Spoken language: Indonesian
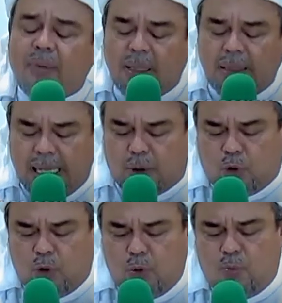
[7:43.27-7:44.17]

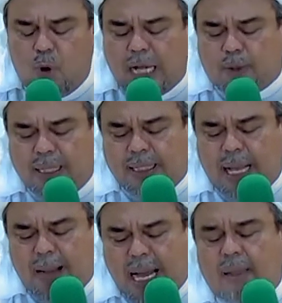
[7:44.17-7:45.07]
yaitu Muaz bin
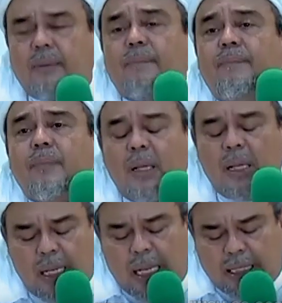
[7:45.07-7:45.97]
Jabal.
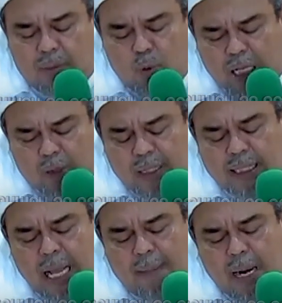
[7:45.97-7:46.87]
Kata Mu'az bin
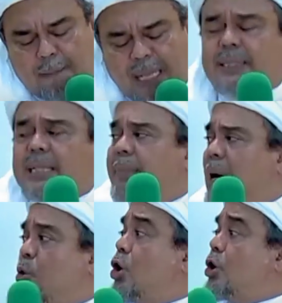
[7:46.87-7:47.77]
Jabal, B sama
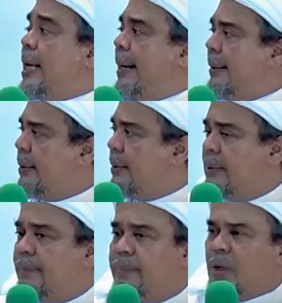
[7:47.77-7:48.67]
kulta.
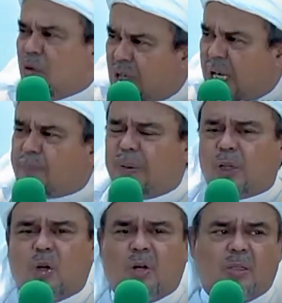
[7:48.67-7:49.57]
Jelek
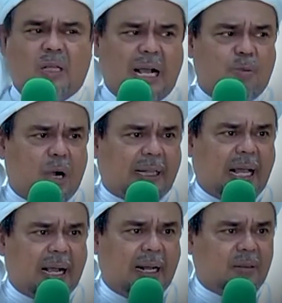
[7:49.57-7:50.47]
betul yang kamu
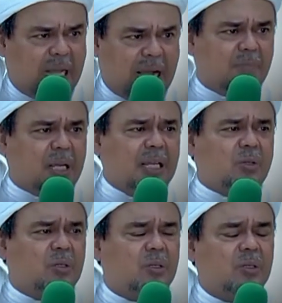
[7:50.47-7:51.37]
katakan. Jangan
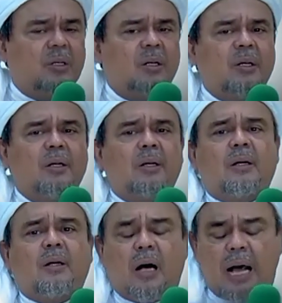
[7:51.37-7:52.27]
begitu.
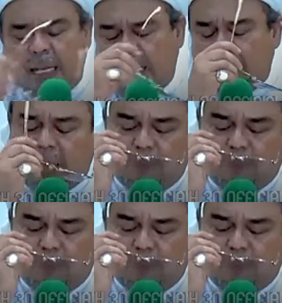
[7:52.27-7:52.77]
Nah, akhirnya